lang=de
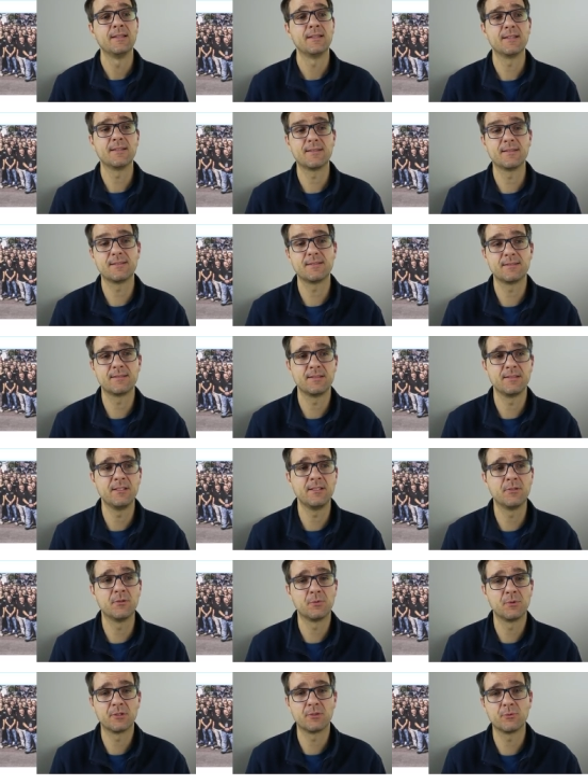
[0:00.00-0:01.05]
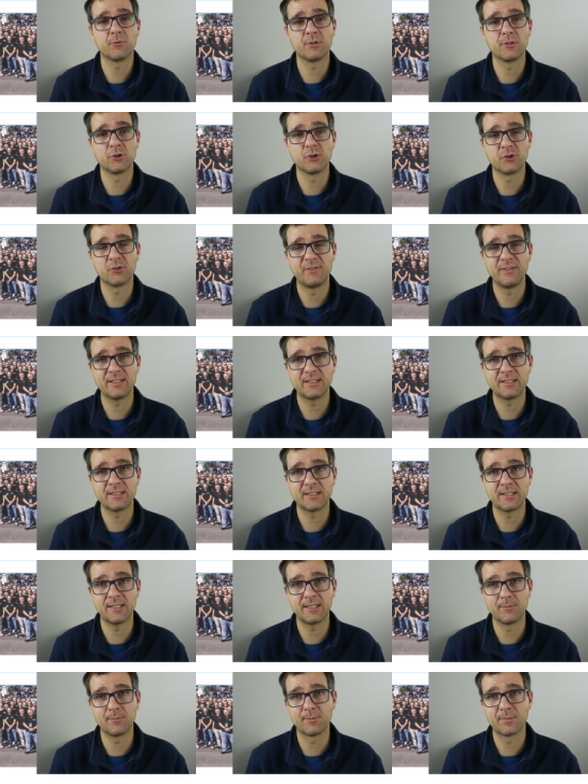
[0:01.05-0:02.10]
dass es Ego natürlich in
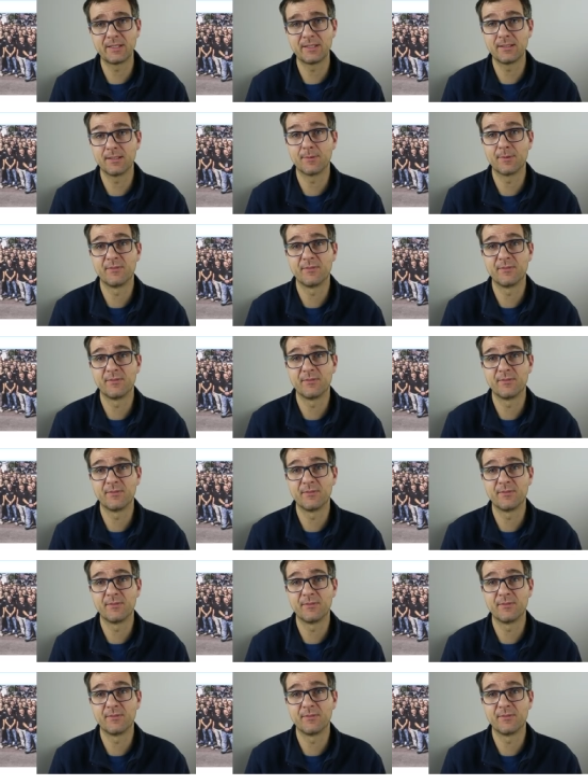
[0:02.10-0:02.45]
Schwierigkeiten bringt,